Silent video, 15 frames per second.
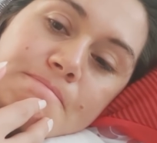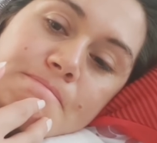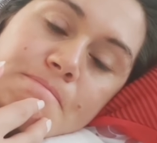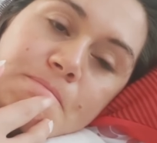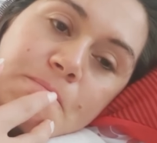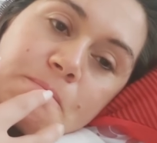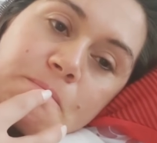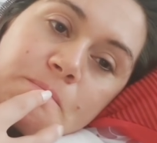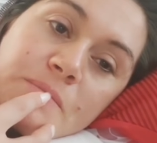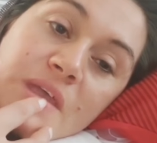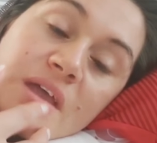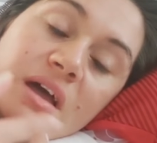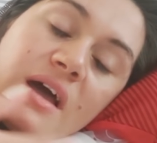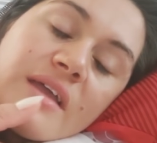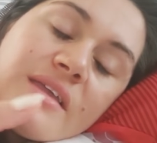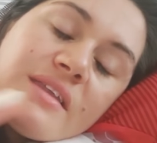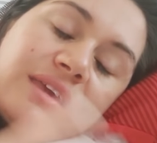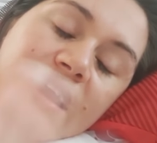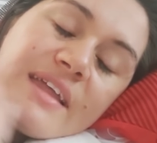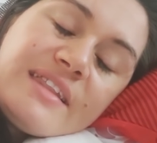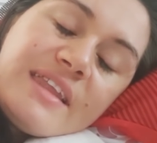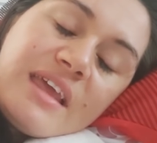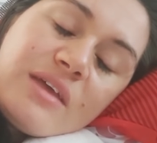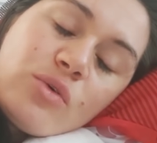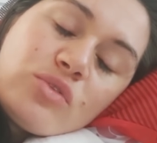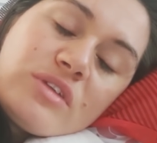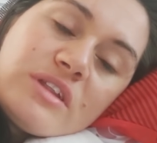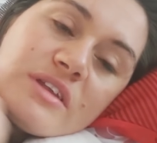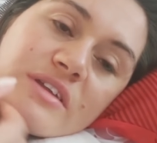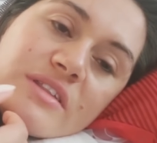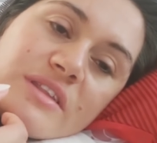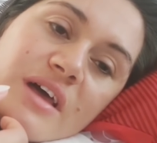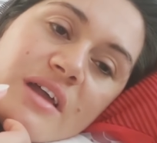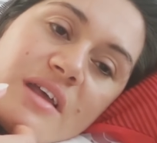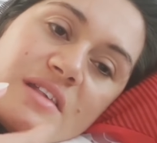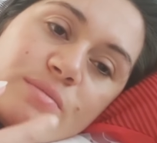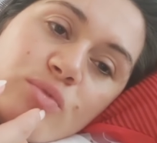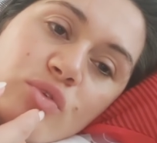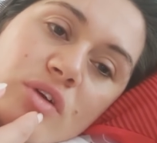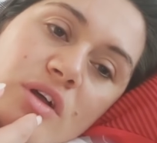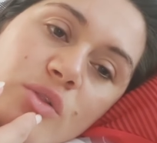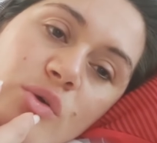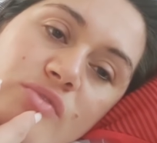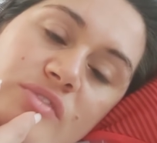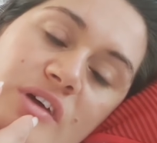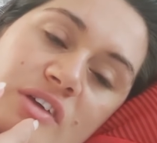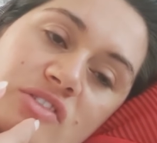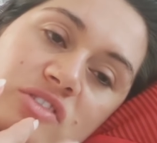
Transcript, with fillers: Hayır kendi odalarında Aras. Bungalovda aşağıda.